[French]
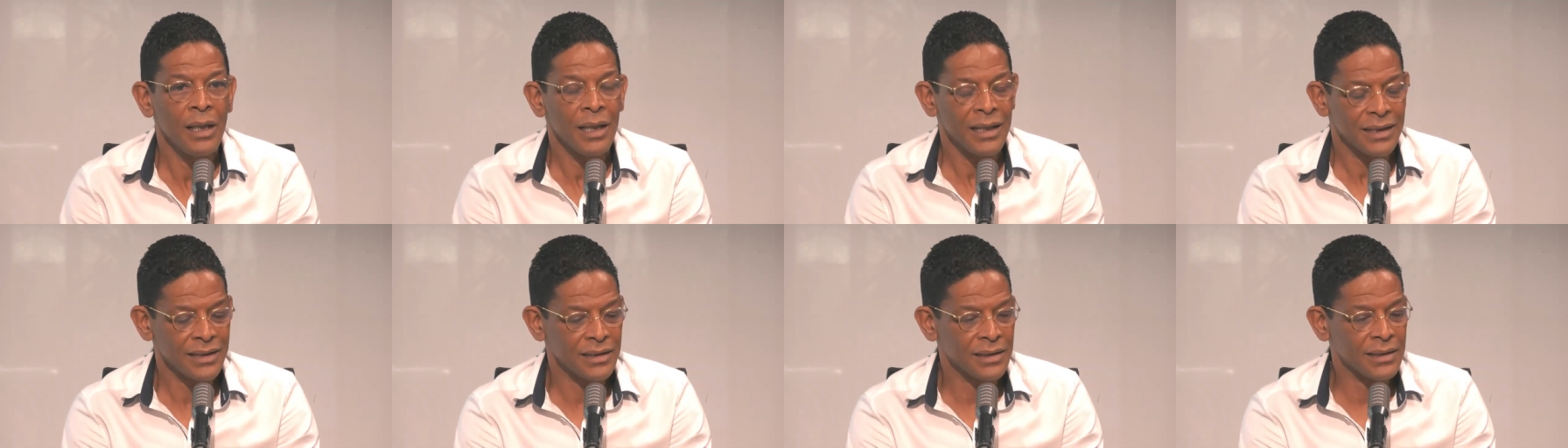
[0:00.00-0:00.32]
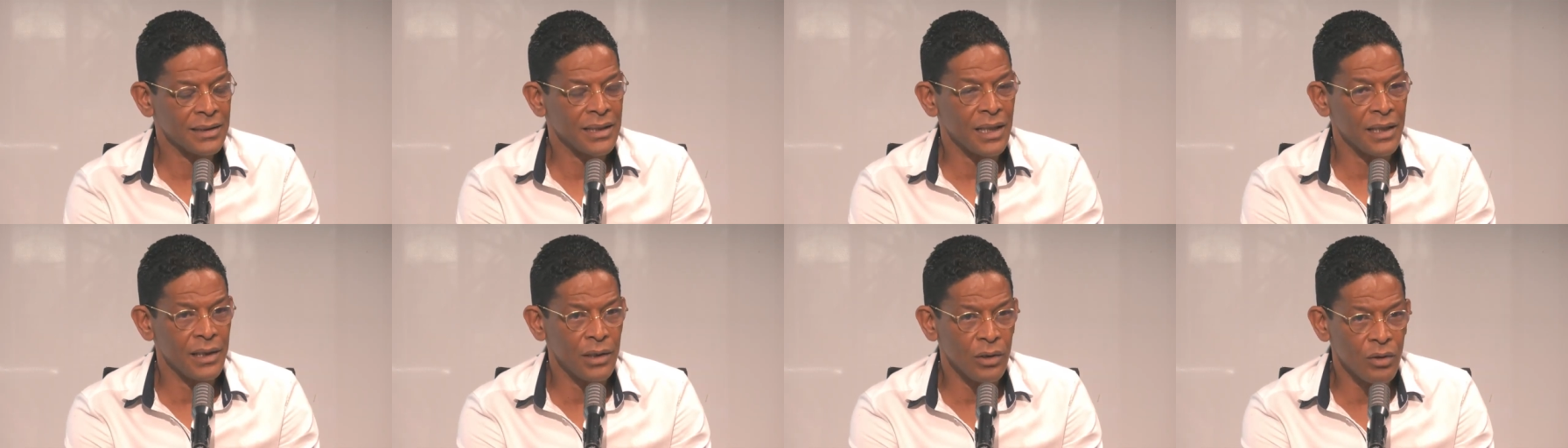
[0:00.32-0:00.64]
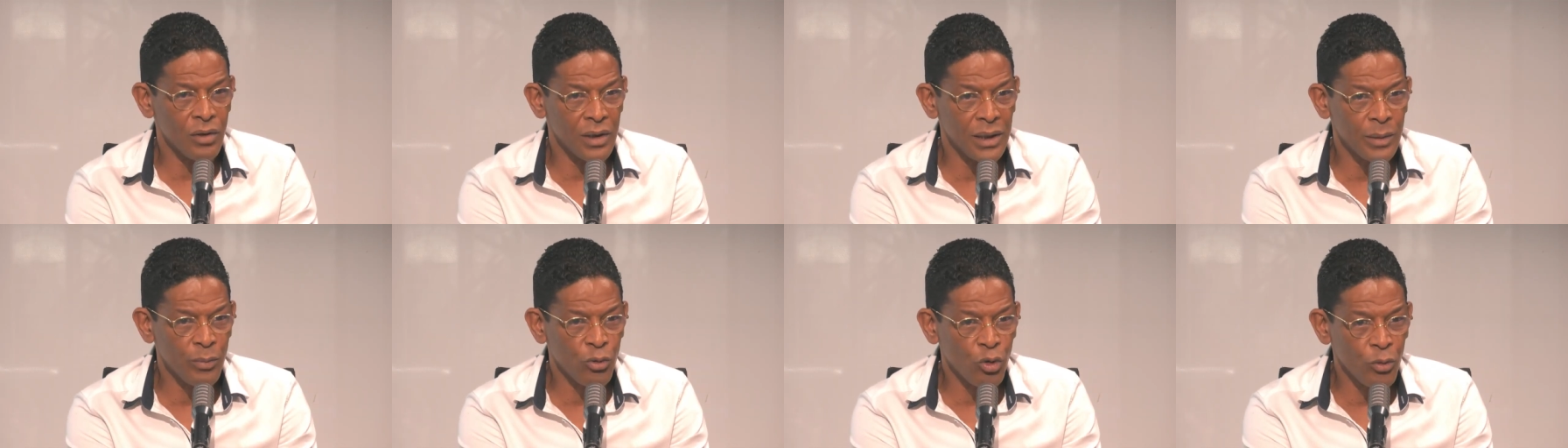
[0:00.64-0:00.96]
C'est-à-dire
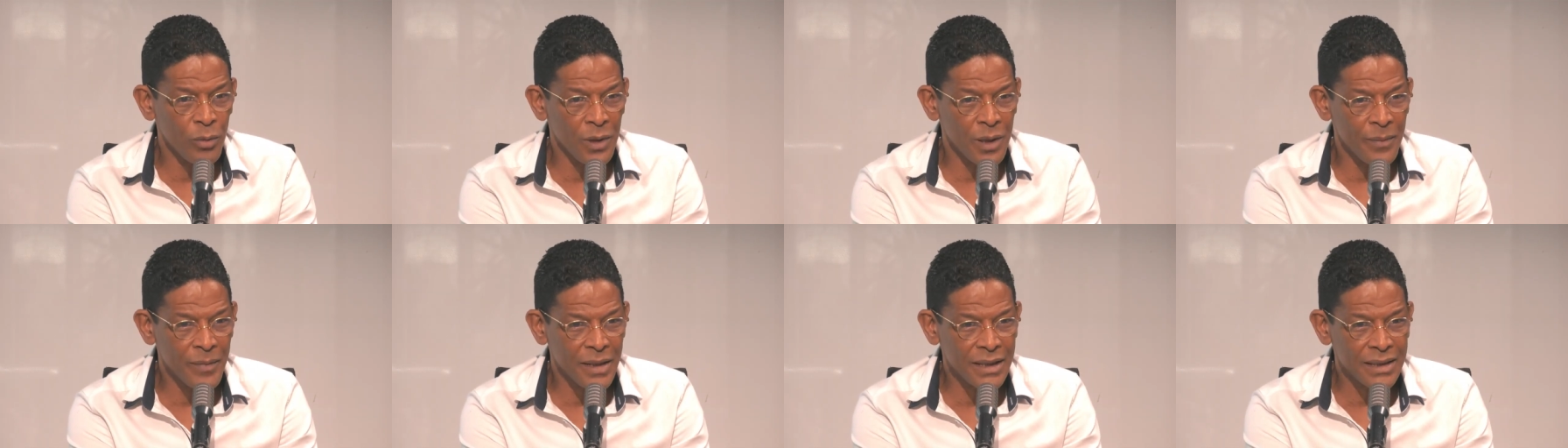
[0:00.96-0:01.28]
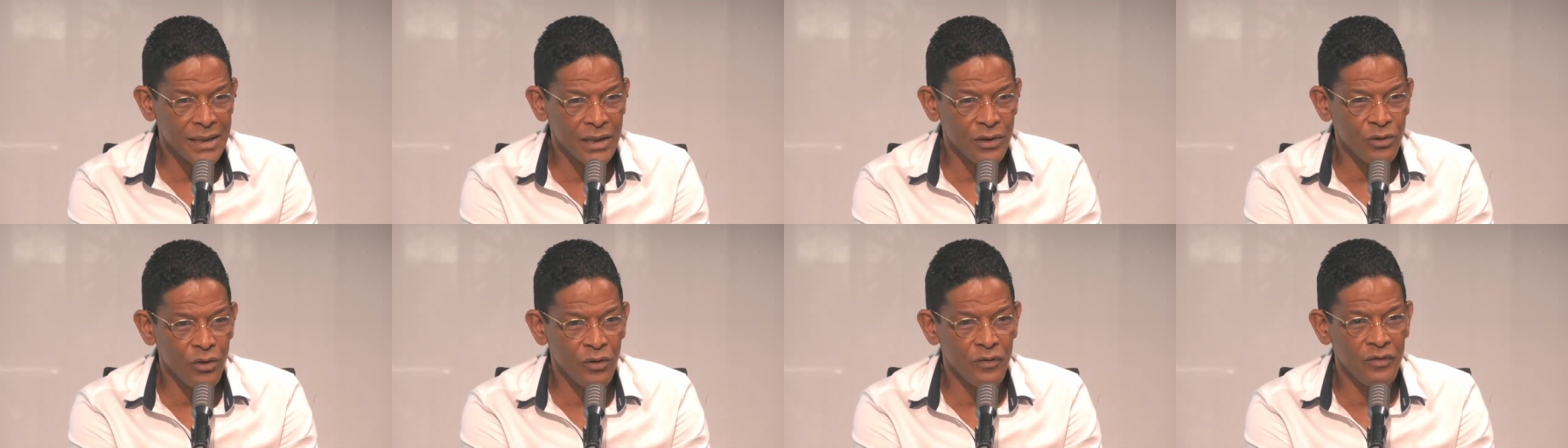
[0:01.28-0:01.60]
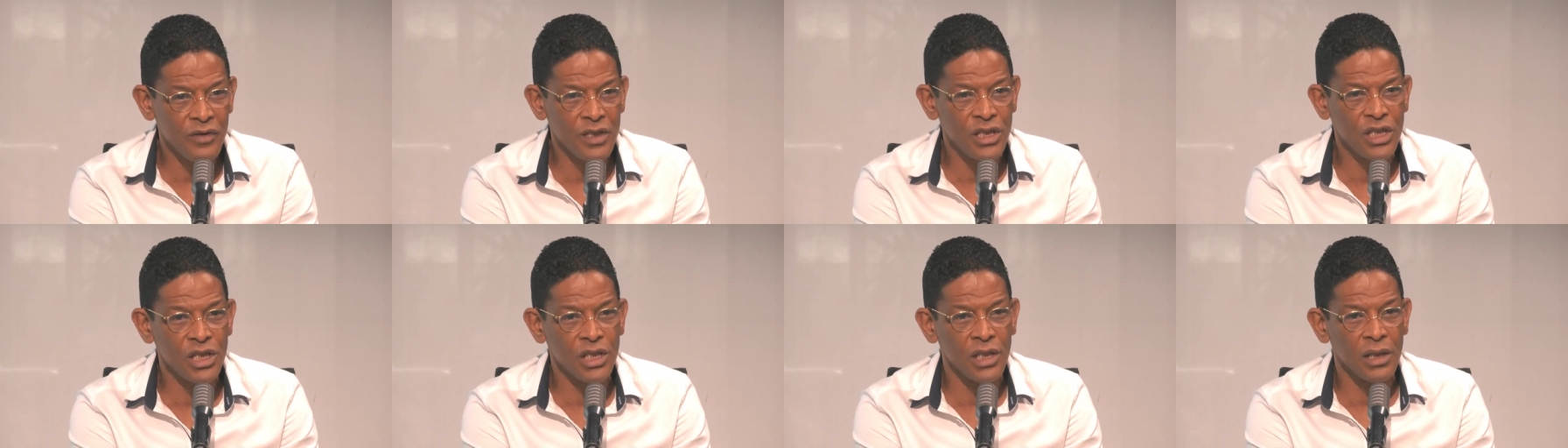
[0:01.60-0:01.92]
que les problématiques de
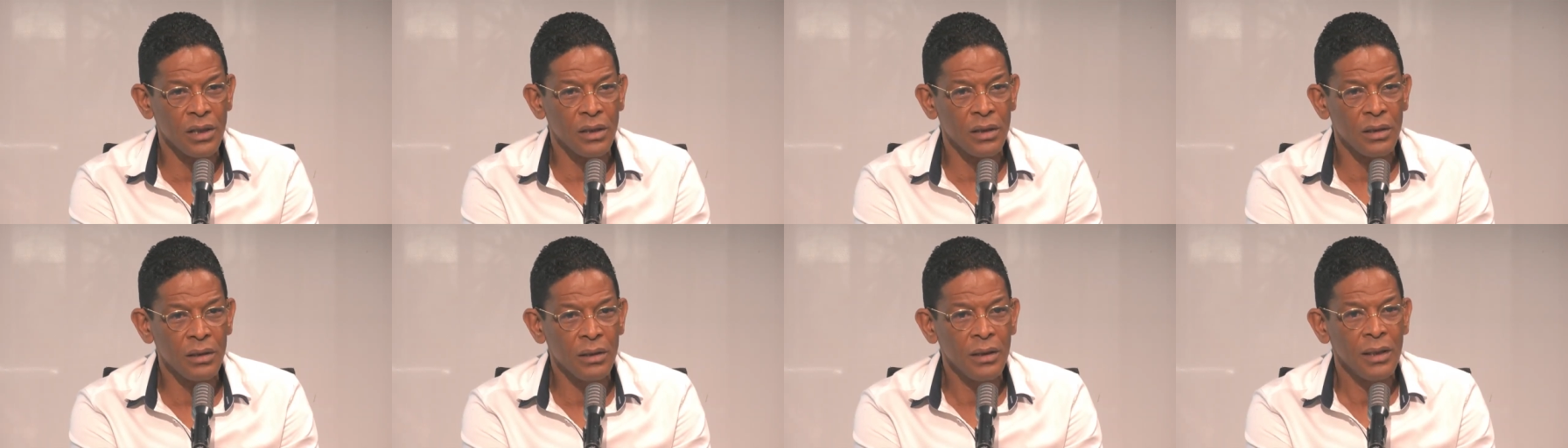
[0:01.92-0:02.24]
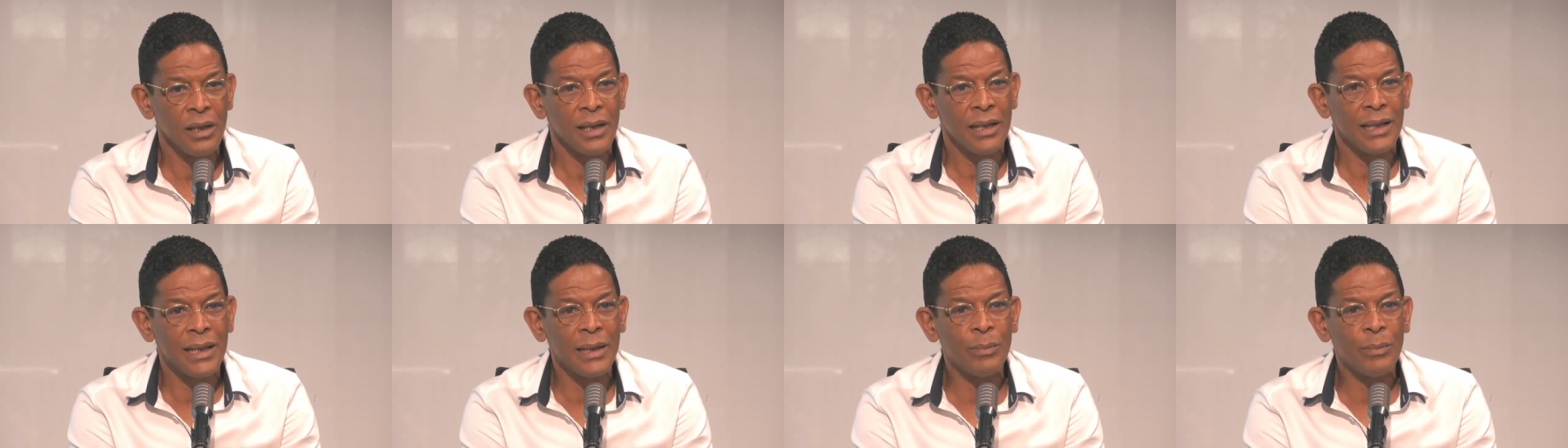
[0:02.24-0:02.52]
vie chère, les